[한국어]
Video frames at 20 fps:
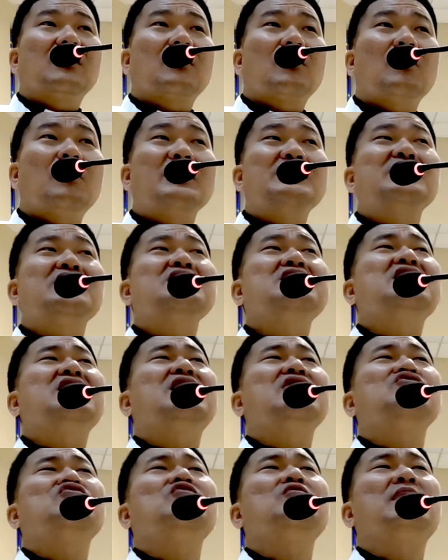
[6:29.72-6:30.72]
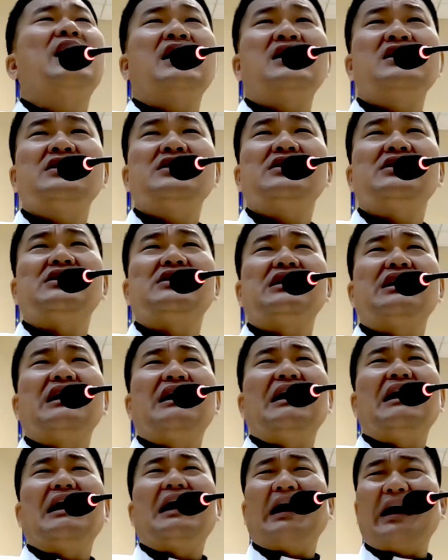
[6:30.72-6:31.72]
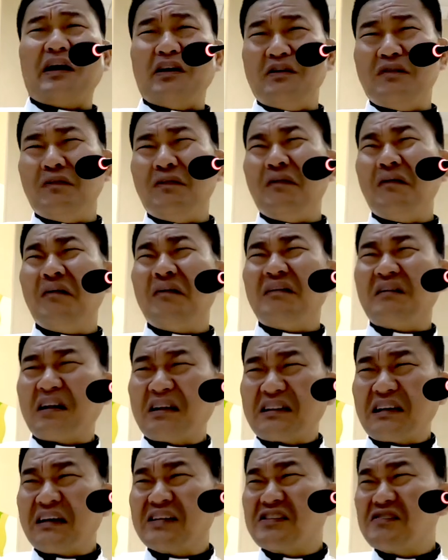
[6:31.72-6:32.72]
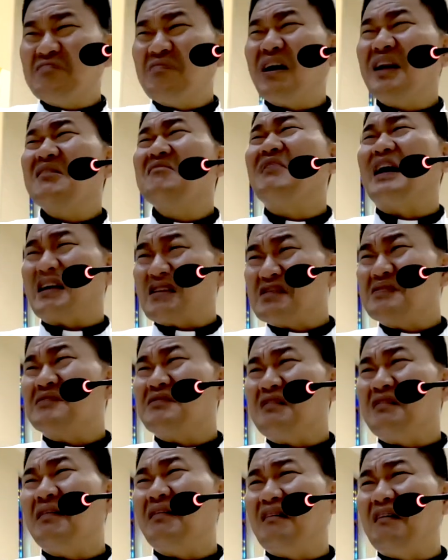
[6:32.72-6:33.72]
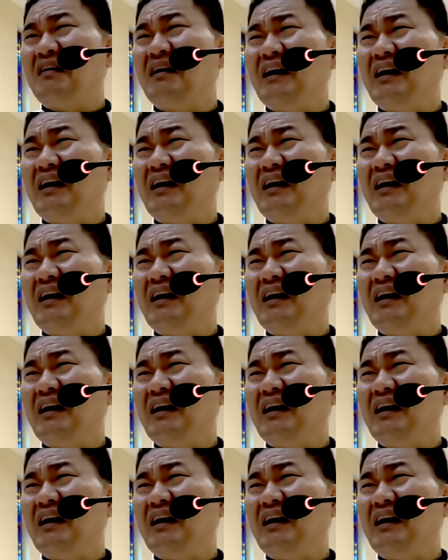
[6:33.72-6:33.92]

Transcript: 고마 칭찬해주고 말지 아이고 그래 당신 말이 맞소.